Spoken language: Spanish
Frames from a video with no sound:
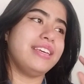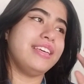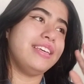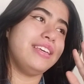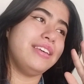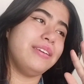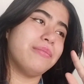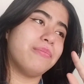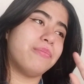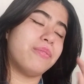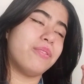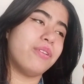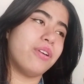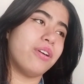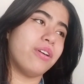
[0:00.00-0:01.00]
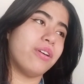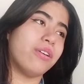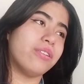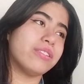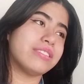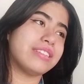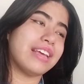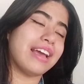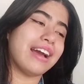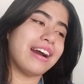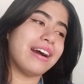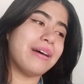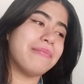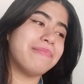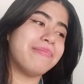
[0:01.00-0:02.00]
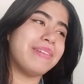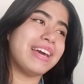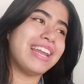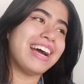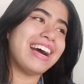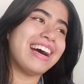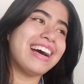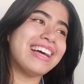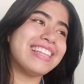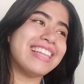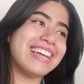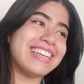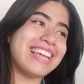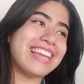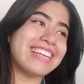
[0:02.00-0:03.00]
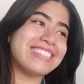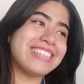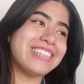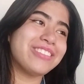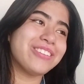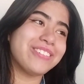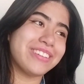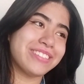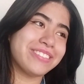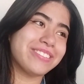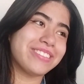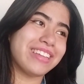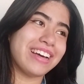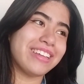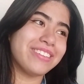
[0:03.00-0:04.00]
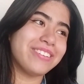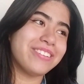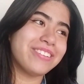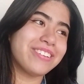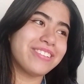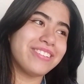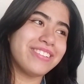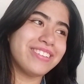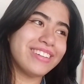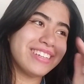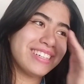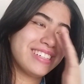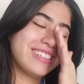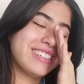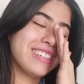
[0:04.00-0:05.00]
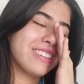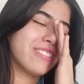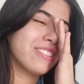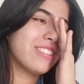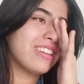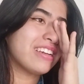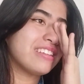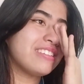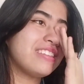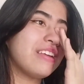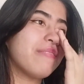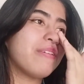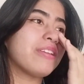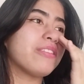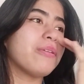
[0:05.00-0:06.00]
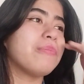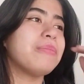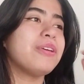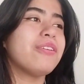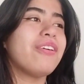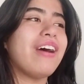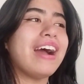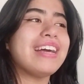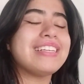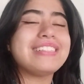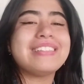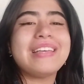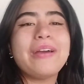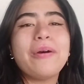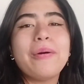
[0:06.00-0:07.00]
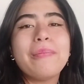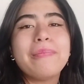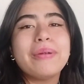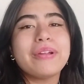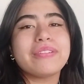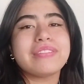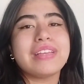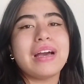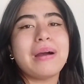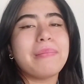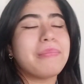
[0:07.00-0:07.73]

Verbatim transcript: Y bro, o sea, ver a Daniel así todo asustado con, ay, con Terry Silver, Dios mío, a ese hombre, o sea,